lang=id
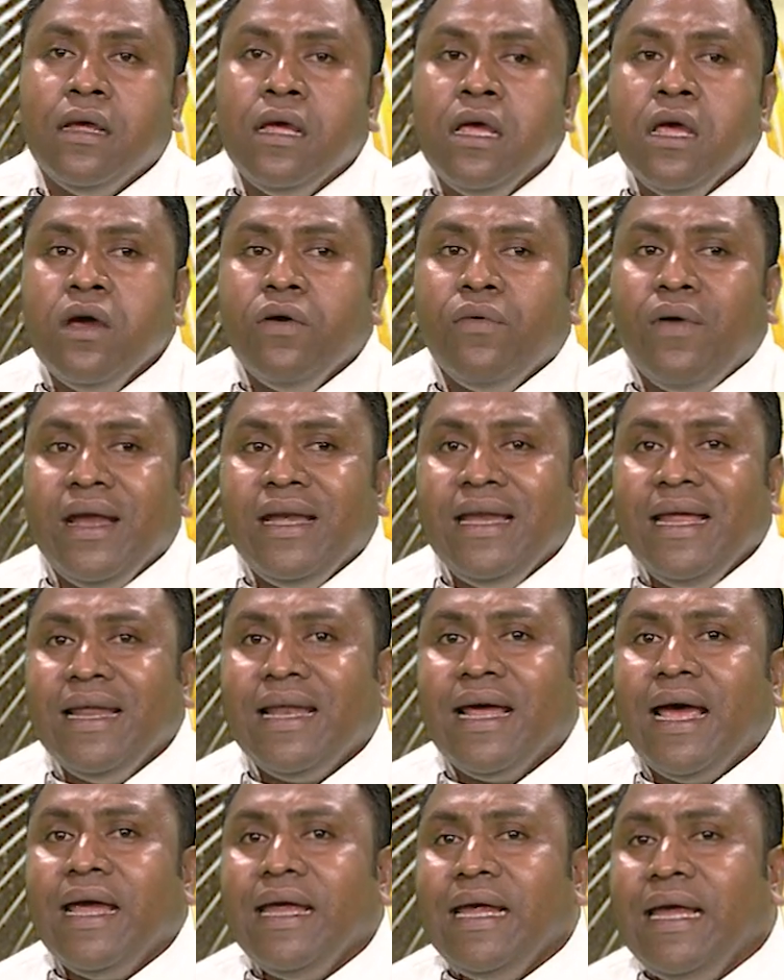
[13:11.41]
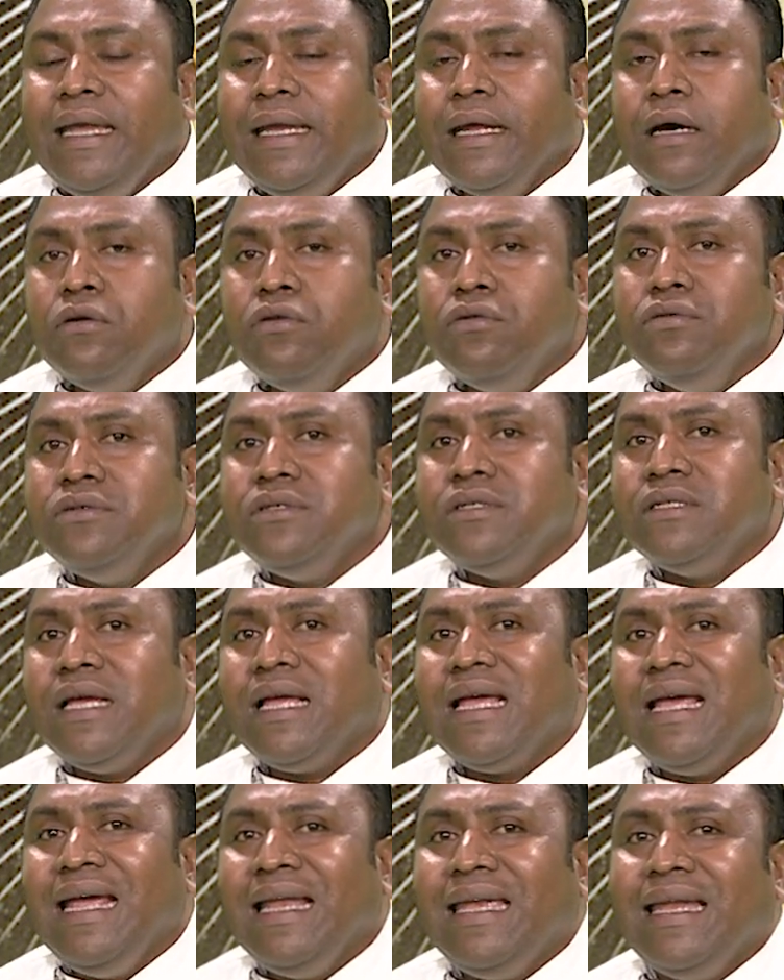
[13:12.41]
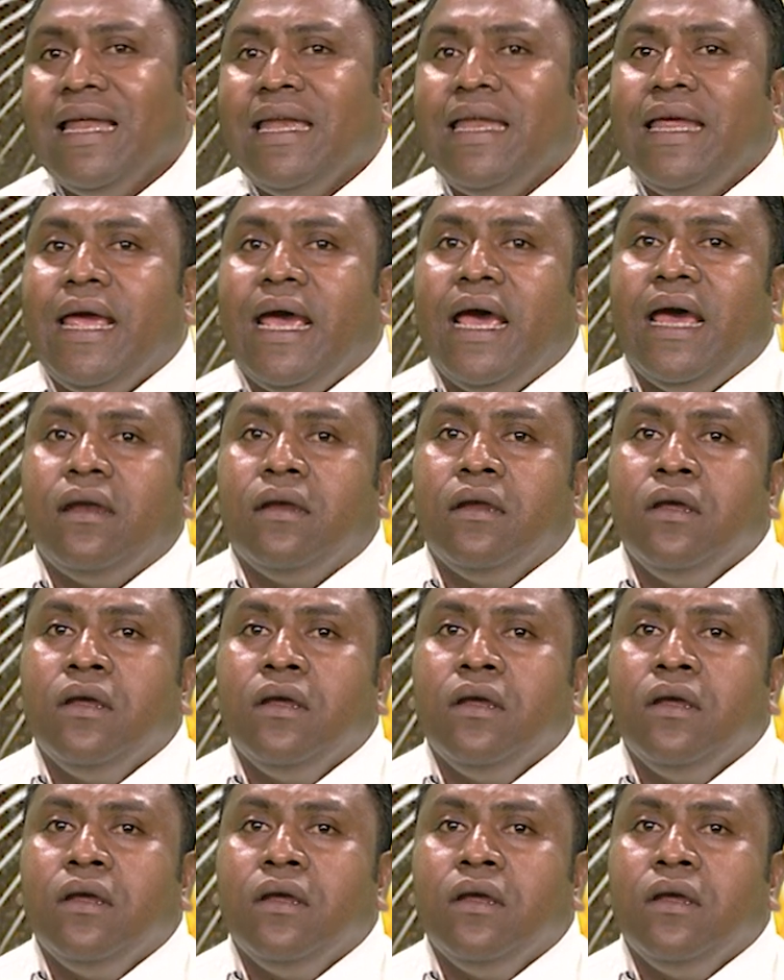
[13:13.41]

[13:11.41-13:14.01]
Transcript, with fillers: Wainira ita husik itenian